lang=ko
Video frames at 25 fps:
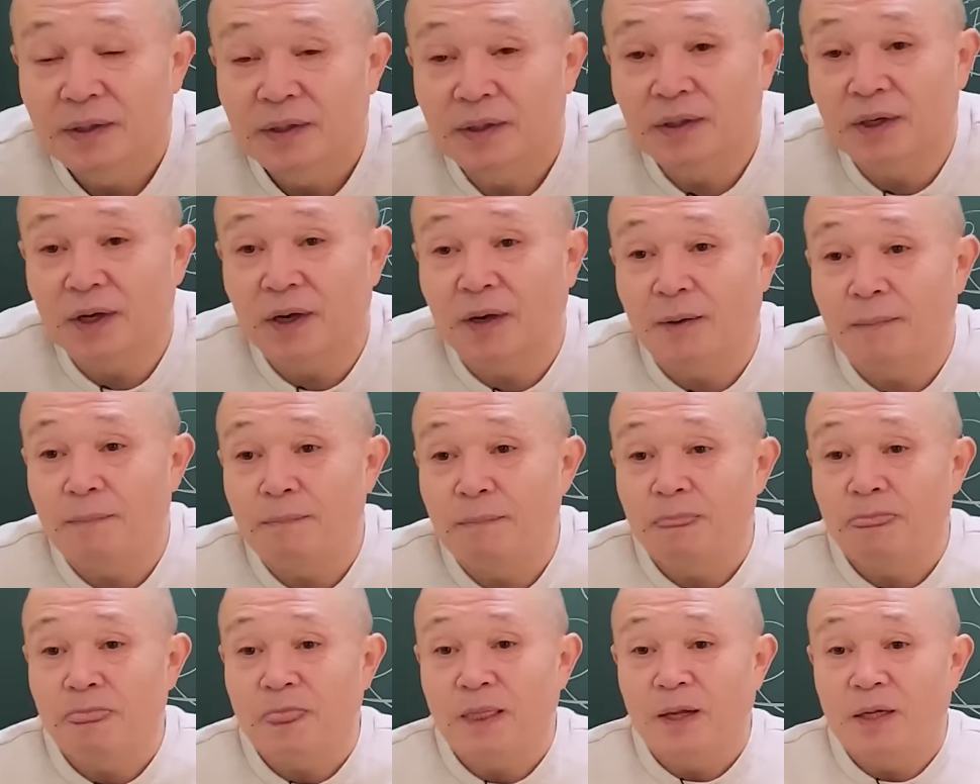
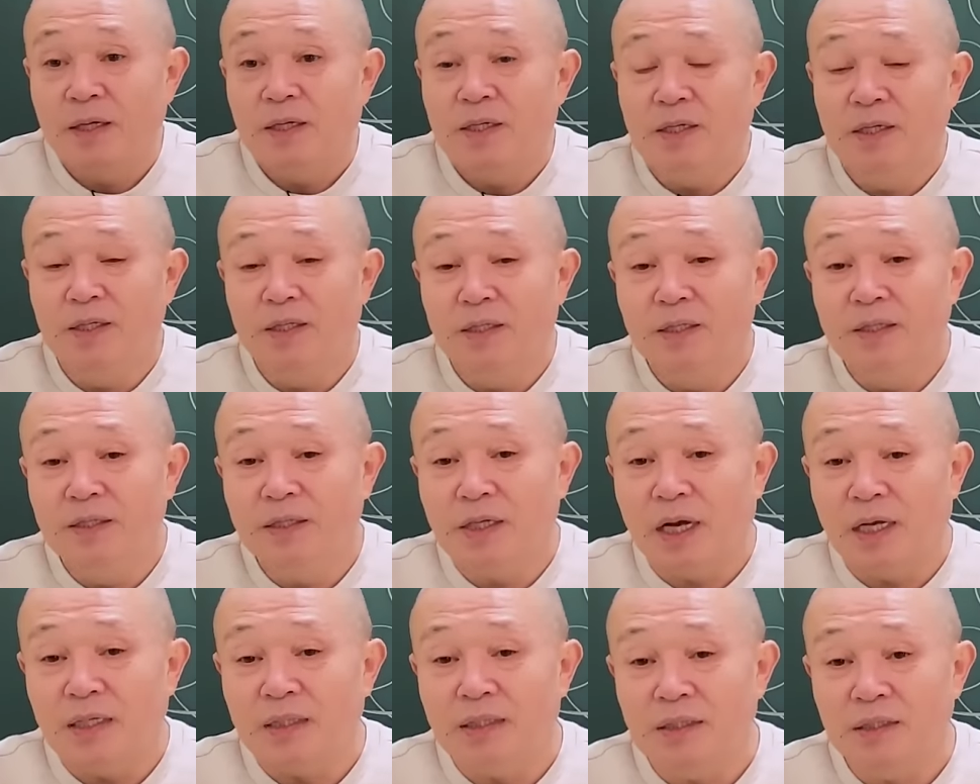그러니까
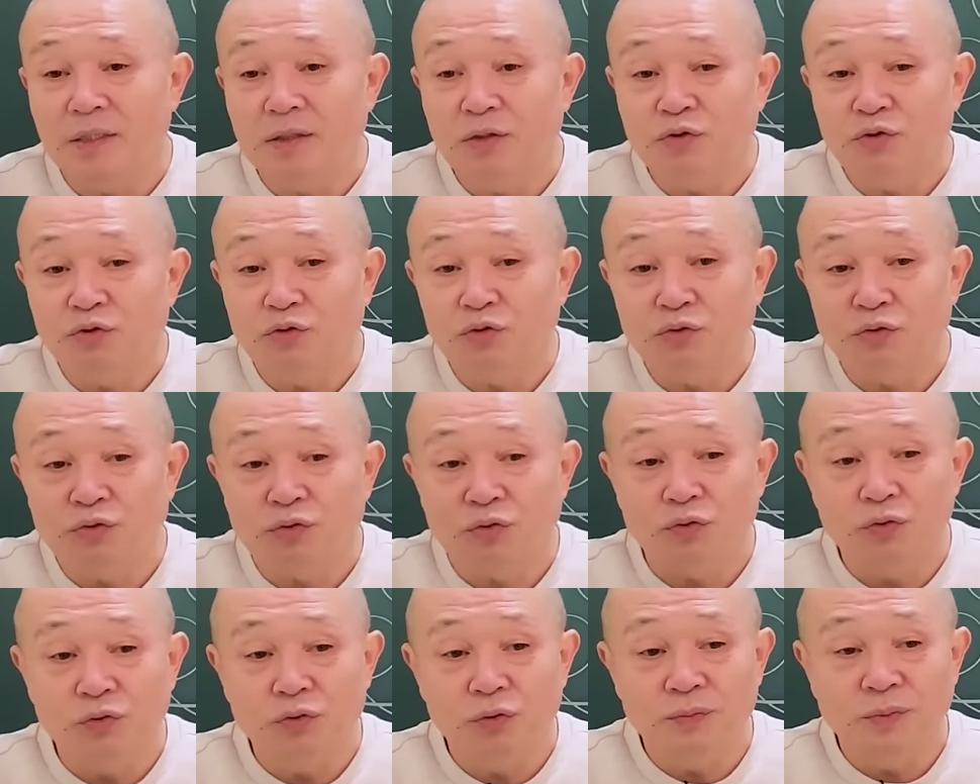인사신
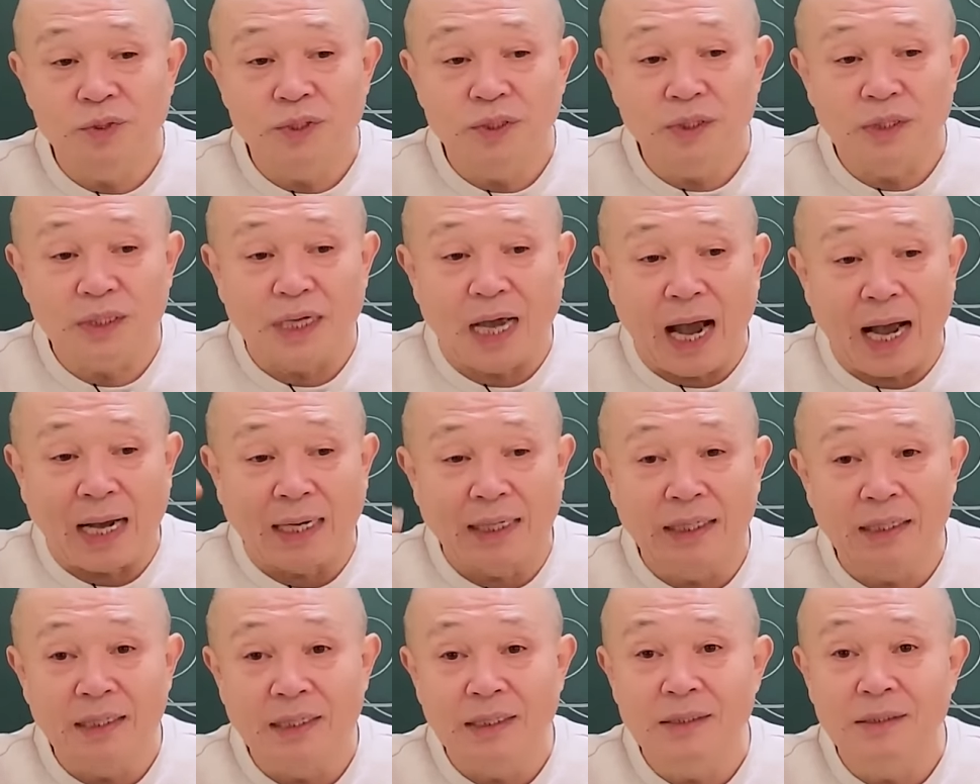축술미
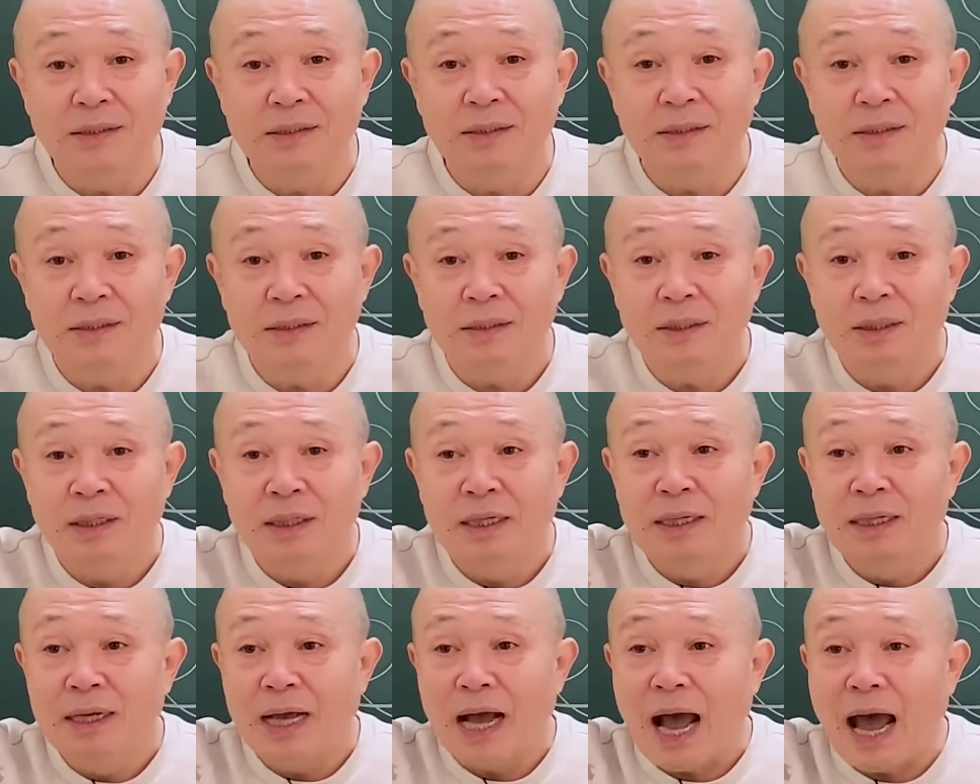양이는
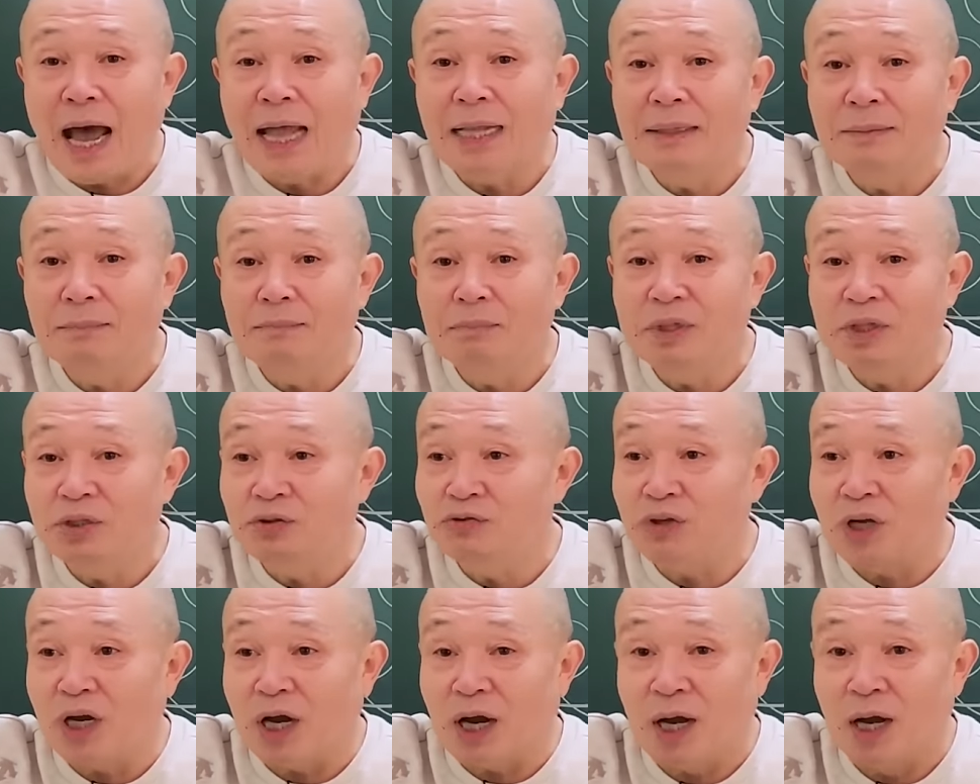한
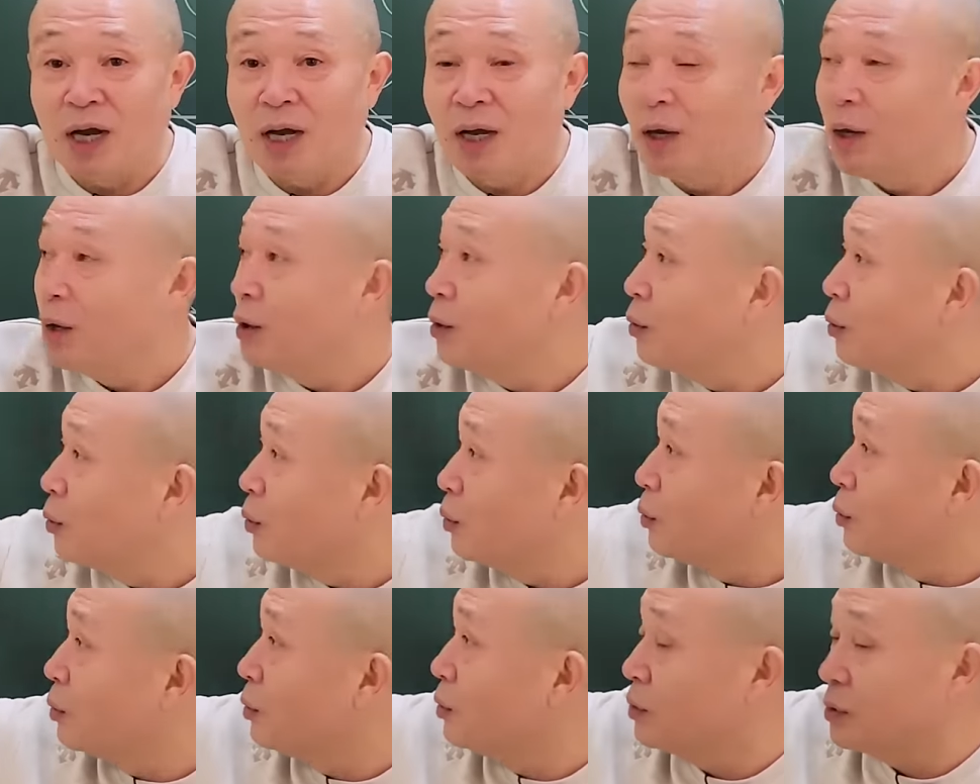핏줄이야.
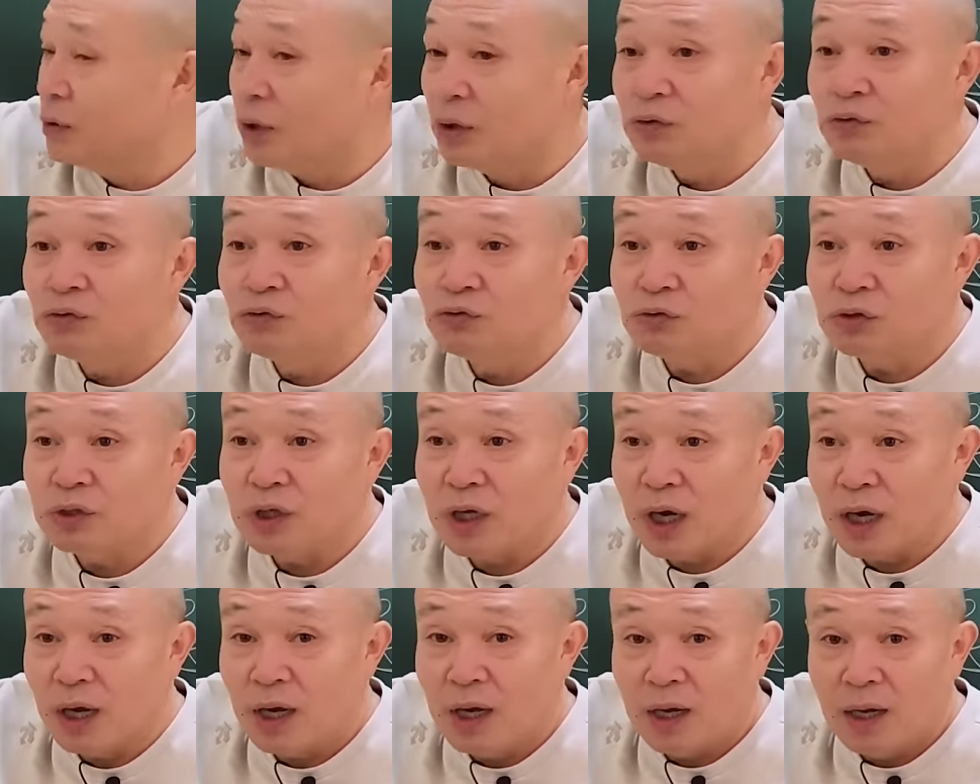이
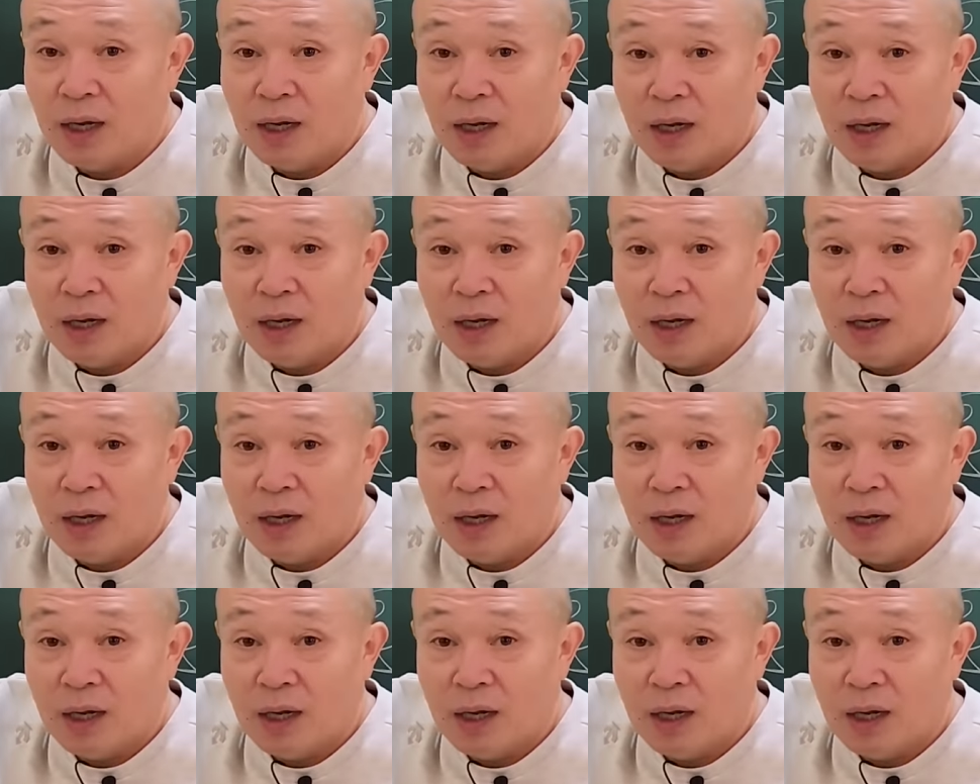성중줄이야.